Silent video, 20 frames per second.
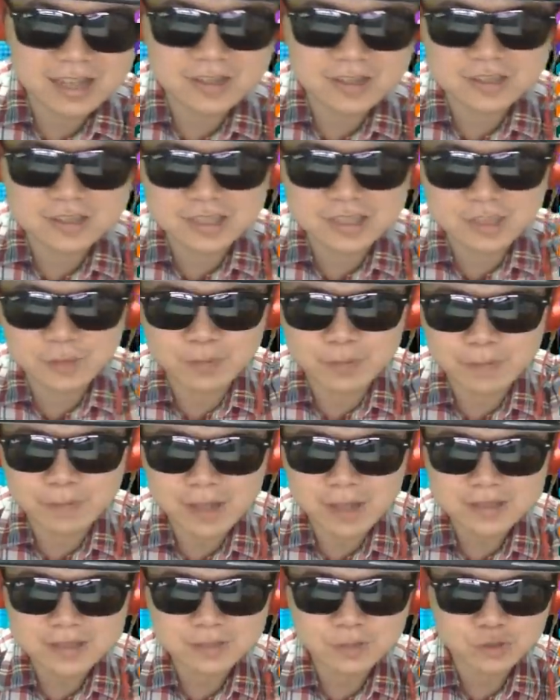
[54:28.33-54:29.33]
二十一比
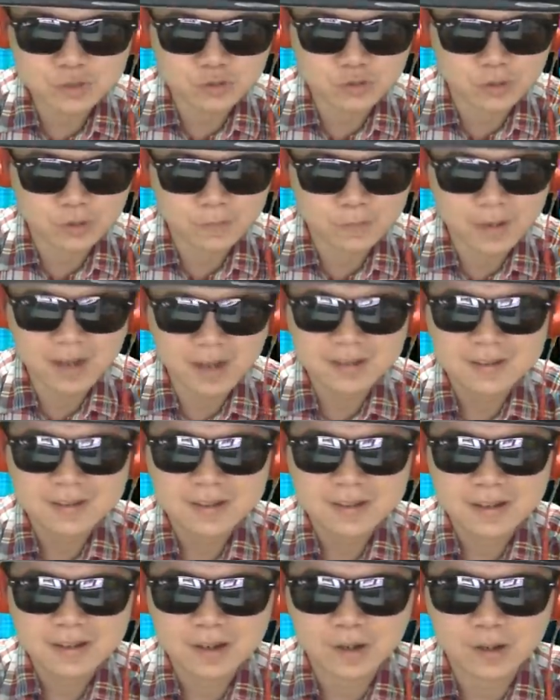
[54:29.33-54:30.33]
八这么准吗？
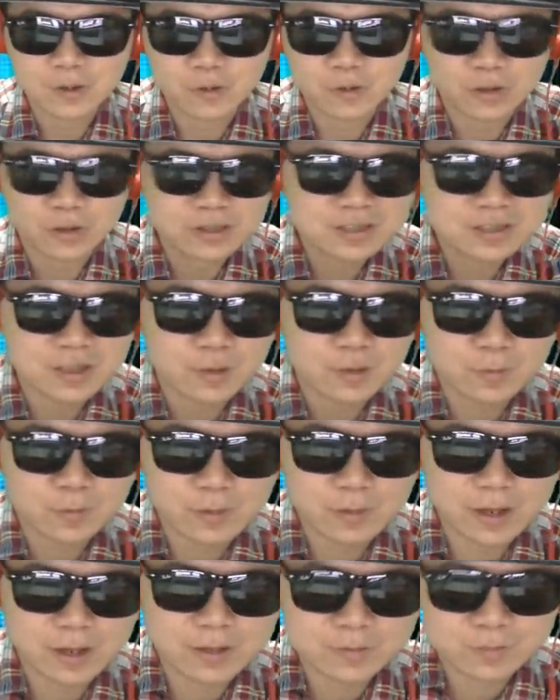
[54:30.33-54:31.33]
哦，我很少
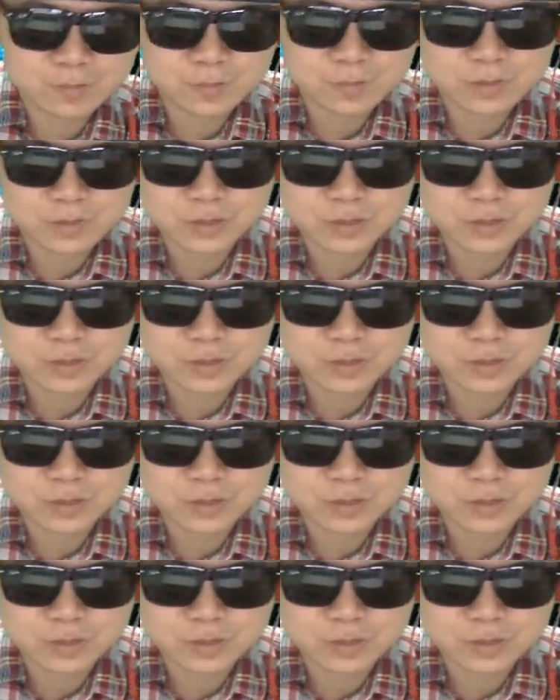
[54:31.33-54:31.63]
把比